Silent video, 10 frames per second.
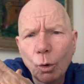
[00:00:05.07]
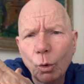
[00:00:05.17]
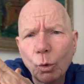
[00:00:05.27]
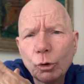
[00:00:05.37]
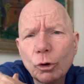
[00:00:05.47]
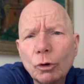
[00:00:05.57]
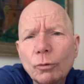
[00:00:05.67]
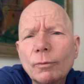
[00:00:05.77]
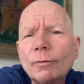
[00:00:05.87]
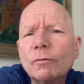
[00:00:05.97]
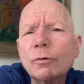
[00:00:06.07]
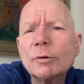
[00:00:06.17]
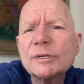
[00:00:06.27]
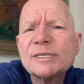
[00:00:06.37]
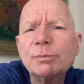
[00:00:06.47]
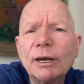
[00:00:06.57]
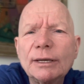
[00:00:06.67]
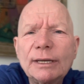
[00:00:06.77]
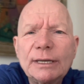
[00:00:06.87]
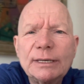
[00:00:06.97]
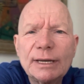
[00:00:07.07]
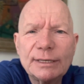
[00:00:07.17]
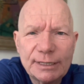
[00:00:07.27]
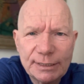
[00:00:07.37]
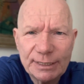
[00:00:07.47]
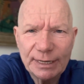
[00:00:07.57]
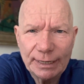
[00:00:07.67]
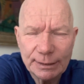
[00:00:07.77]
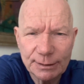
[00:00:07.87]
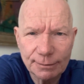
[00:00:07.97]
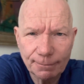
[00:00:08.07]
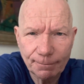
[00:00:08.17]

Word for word: Oder wo ist meine Identität?